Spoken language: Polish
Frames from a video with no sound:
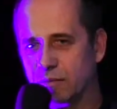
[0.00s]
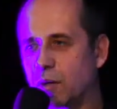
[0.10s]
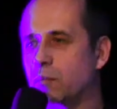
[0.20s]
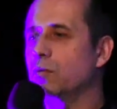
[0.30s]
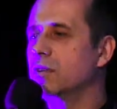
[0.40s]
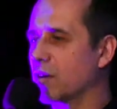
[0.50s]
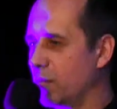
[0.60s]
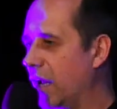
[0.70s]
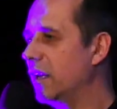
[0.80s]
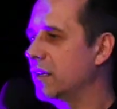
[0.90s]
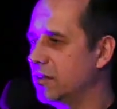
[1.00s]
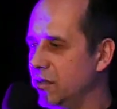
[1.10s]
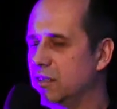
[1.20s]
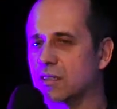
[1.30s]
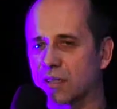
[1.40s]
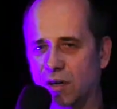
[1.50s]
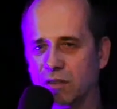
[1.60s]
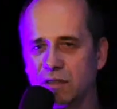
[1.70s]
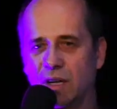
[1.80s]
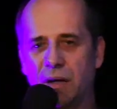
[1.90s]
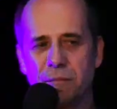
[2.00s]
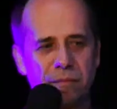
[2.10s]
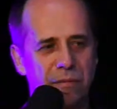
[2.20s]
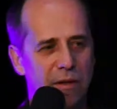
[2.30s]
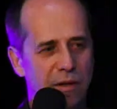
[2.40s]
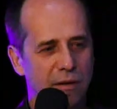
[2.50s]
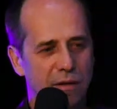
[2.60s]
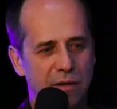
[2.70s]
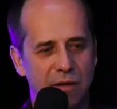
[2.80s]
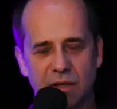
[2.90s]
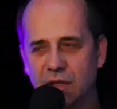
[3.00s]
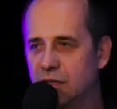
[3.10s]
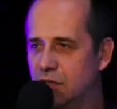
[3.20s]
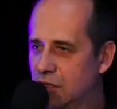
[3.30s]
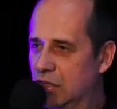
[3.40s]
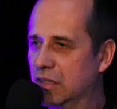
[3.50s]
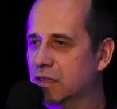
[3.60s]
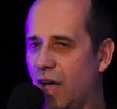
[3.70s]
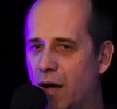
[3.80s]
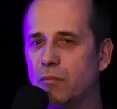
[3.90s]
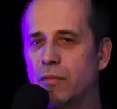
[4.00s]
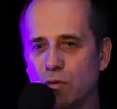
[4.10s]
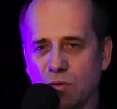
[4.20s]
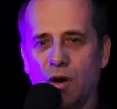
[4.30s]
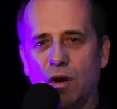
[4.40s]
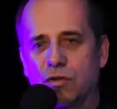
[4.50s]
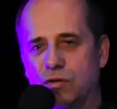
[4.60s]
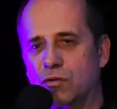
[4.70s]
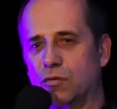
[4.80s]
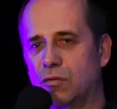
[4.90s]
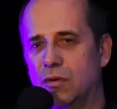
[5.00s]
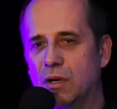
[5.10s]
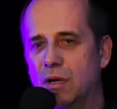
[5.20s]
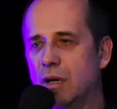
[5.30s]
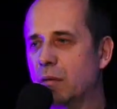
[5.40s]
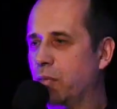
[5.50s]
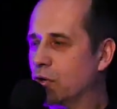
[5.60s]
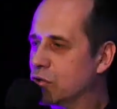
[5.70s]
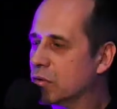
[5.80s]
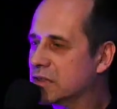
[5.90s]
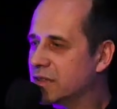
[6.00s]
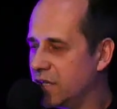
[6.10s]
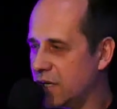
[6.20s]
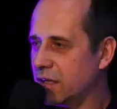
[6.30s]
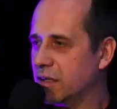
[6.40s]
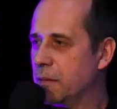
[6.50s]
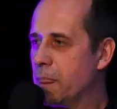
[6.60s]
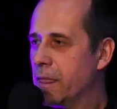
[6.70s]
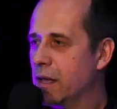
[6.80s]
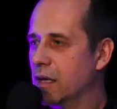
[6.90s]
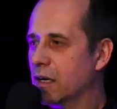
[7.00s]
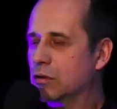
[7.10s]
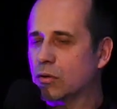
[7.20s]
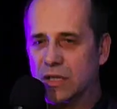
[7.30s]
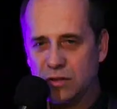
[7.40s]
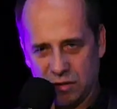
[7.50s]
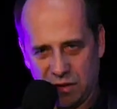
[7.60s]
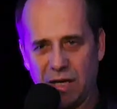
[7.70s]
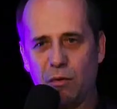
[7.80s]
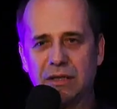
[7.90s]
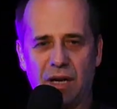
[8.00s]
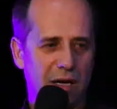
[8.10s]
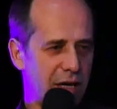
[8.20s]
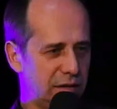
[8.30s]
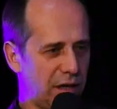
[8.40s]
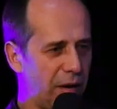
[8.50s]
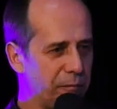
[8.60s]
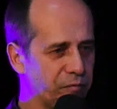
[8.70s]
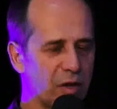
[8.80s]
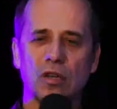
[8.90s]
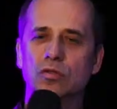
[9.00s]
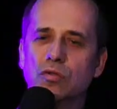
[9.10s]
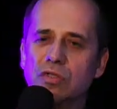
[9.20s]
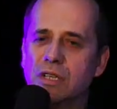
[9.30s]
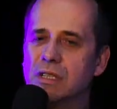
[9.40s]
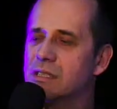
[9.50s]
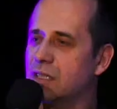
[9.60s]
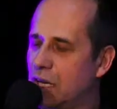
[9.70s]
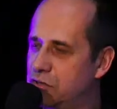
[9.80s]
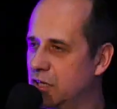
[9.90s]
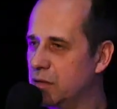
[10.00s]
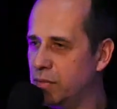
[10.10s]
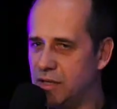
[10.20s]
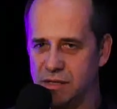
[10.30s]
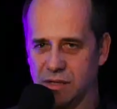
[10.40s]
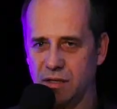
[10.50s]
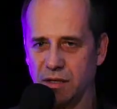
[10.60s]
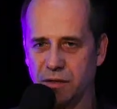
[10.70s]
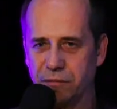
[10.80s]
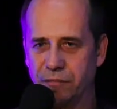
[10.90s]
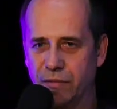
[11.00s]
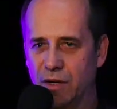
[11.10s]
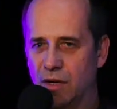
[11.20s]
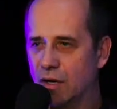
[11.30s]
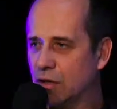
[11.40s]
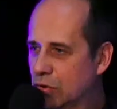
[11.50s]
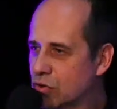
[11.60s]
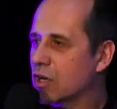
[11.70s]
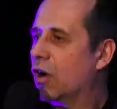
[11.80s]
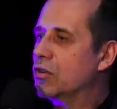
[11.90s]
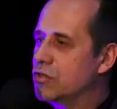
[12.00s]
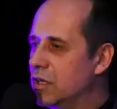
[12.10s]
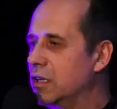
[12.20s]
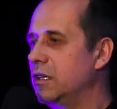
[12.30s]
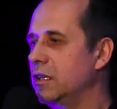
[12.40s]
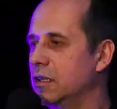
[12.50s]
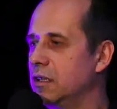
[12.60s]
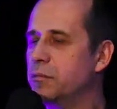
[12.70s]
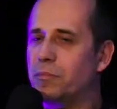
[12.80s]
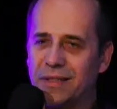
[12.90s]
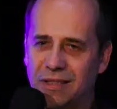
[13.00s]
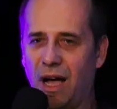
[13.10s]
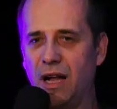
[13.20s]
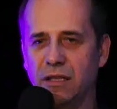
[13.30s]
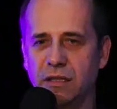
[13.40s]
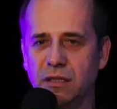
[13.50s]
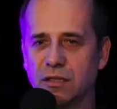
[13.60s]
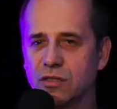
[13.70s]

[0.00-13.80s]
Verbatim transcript: To były normalne dni tygodnia i tam był kościół, pośród tych, których dotknęła tragedia, którzy stracili bliskich, którzy chodzili i pytali,